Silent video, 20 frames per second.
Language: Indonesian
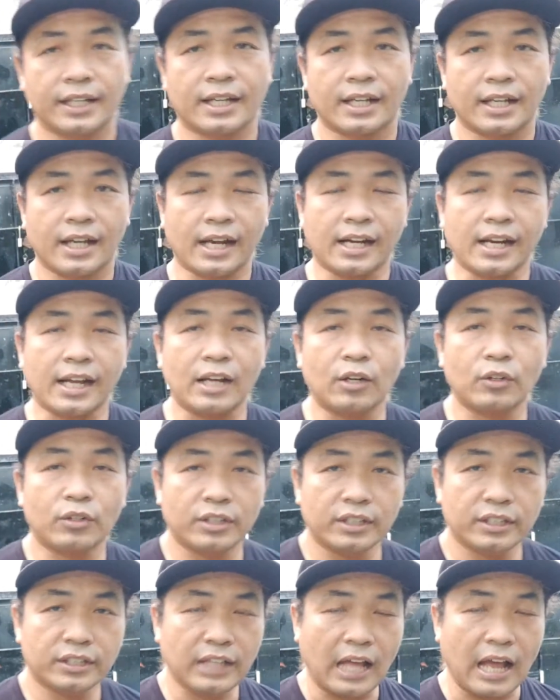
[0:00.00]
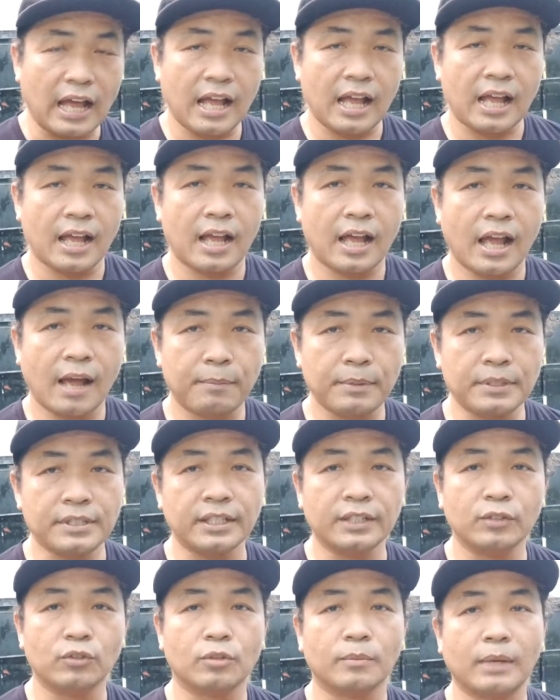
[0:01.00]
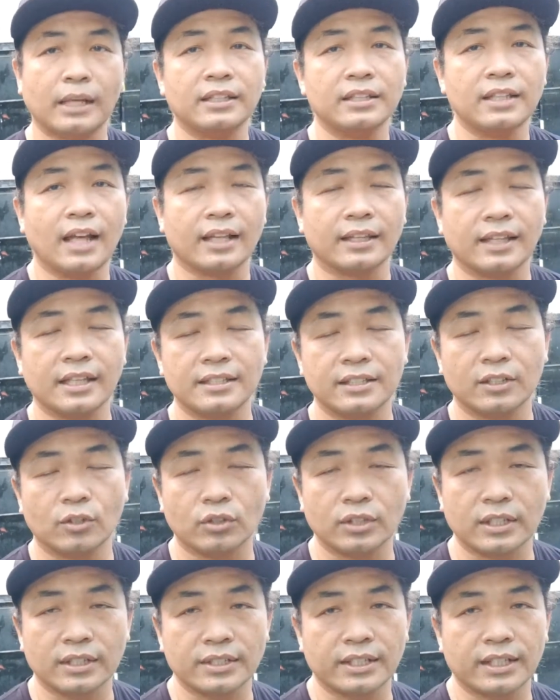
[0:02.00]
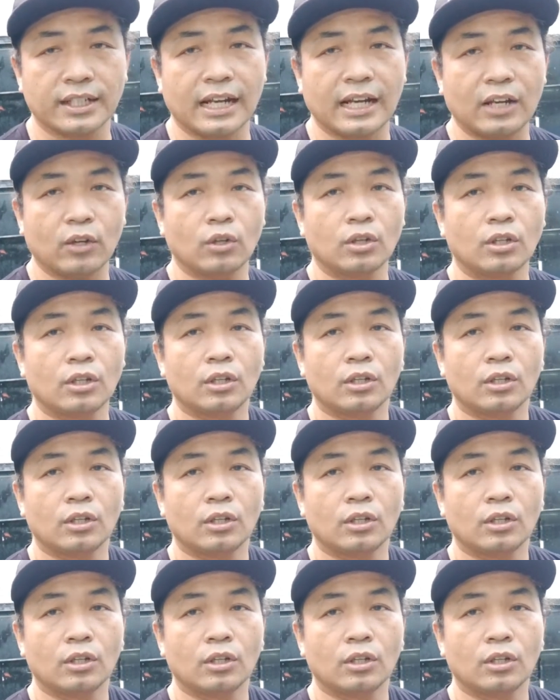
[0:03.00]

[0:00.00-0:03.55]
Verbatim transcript: karena kalau ini tak habisin otomatis atas ikut kecil kalau